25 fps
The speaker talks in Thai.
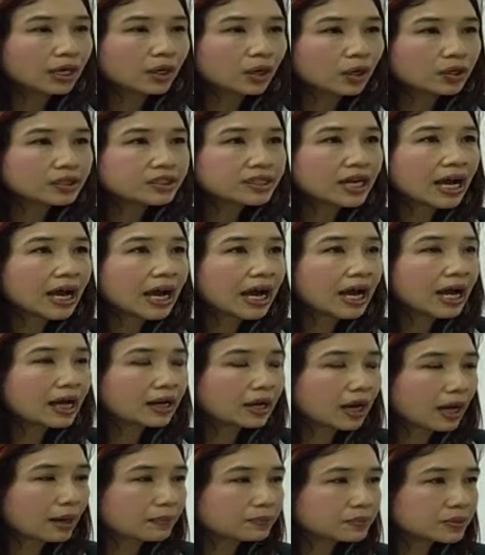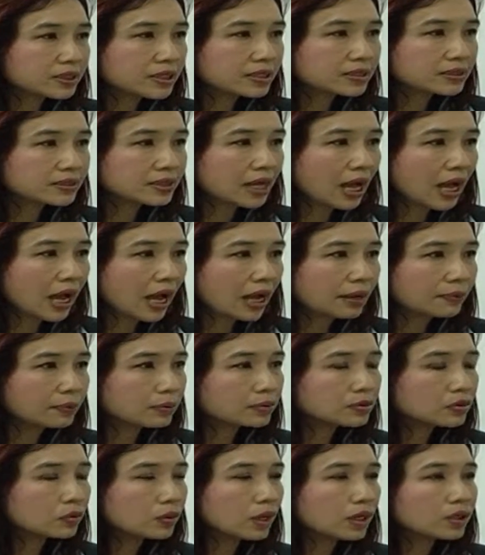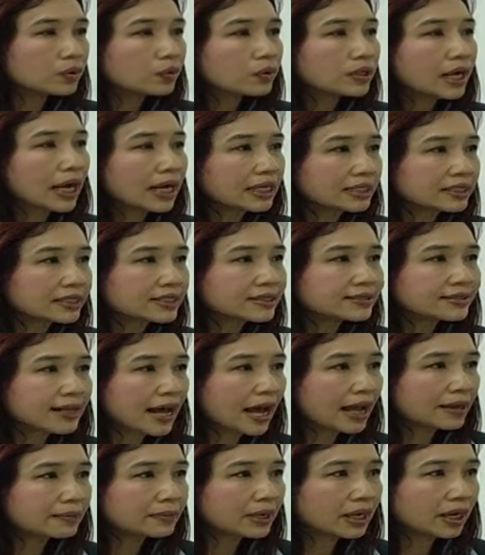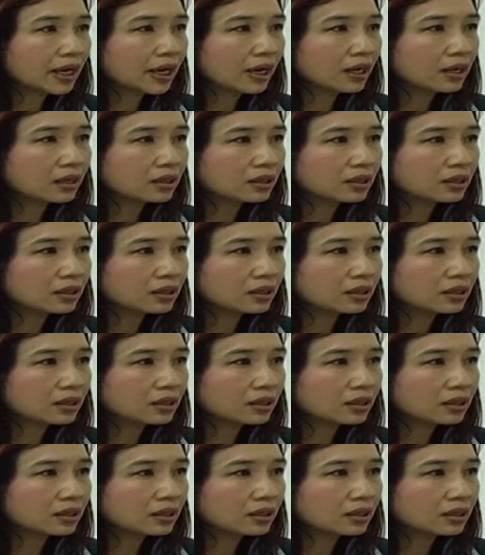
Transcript: รถช้าขับชิดซ้าย ผู้สูงอายุอยากชิดซ้ายไหมคะ